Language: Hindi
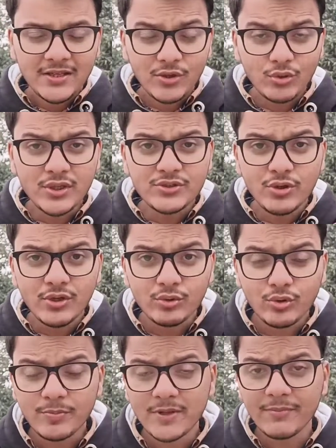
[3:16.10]
क्योंकि जो
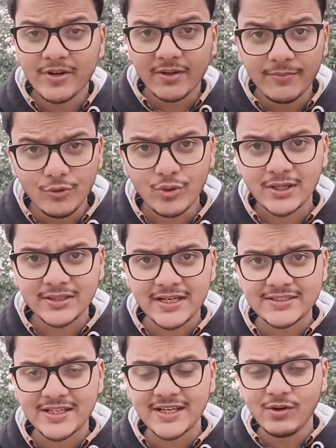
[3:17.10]
यूट्यूब टीम रिव्यू करता
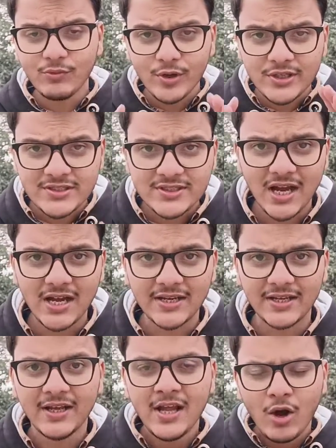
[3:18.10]
है चैनल वो
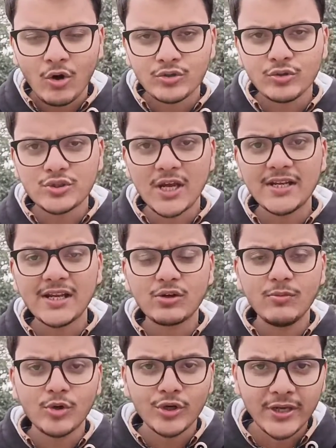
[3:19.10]
इंसान है और जो चैनल
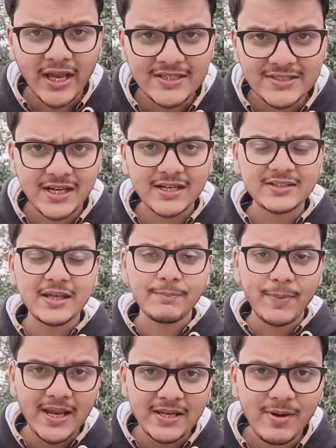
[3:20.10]
को मोनिटाइज करते हैं
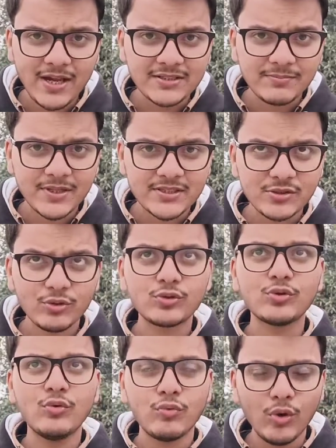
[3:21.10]
पहली बार जब भेजते हो
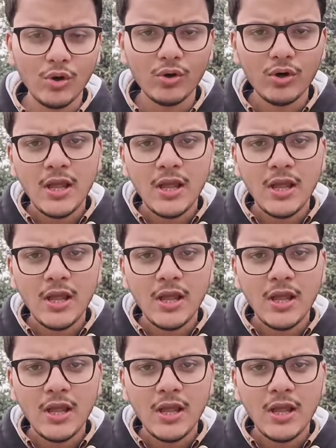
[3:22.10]
तो वो